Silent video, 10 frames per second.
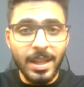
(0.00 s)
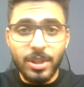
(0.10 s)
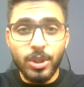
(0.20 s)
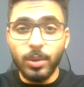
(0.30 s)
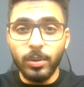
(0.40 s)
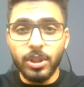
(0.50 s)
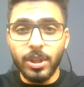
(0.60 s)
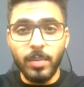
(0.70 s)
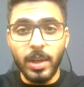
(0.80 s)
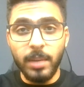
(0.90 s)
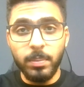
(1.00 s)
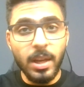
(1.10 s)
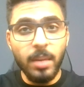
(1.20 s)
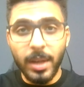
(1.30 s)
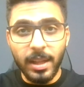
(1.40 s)
شيء كلش طبيعي
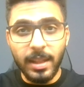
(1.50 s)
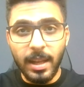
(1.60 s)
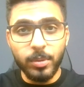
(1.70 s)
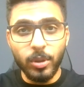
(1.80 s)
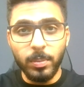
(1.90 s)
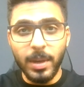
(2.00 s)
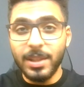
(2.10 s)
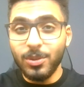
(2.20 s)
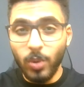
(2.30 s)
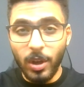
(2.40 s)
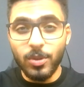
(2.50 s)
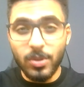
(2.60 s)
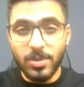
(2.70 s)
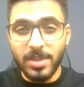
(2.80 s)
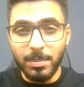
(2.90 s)
بكاميرات اللابتوبات
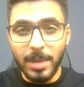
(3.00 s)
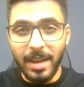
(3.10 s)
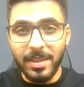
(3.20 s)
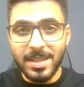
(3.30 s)
وخصوصا بهذا